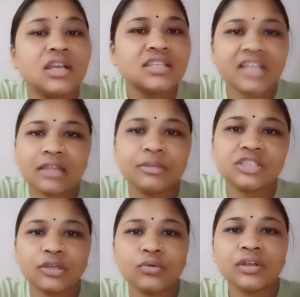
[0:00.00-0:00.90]
सात बजे
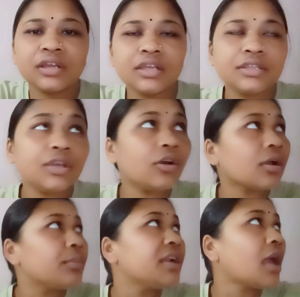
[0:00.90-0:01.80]
ही उठ गई थी और
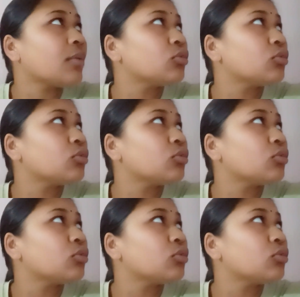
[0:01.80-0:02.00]
अभी टाइम हो